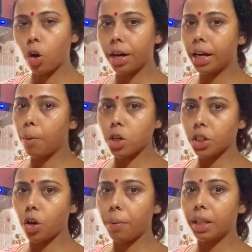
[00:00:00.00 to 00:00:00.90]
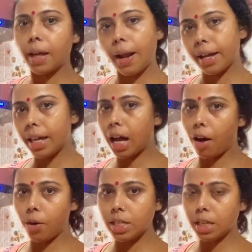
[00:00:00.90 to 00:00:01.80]
তরকারিটা বসাতে হবে না তার আগেই
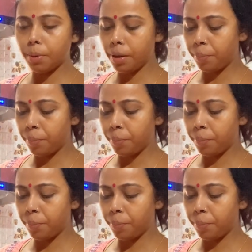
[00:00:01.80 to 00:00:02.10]
খাওয়া হয়ে যাবে